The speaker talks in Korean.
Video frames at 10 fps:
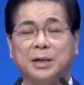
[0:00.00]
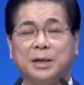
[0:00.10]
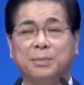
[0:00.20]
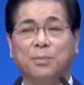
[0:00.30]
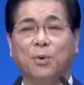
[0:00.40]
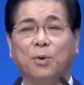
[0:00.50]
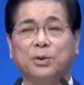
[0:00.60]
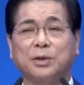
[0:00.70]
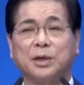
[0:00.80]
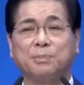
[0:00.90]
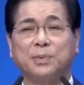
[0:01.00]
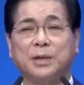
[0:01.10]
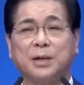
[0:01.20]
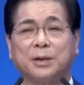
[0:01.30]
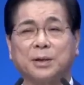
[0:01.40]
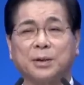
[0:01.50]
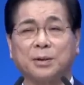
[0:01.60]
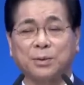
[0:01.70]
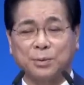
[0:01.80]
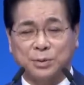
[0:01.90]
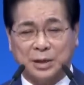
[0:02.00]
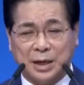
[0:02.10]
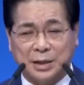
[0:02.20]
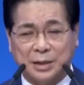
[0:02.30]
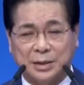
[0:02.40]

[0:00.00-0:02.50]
이 모든 것의 피해는 고스란히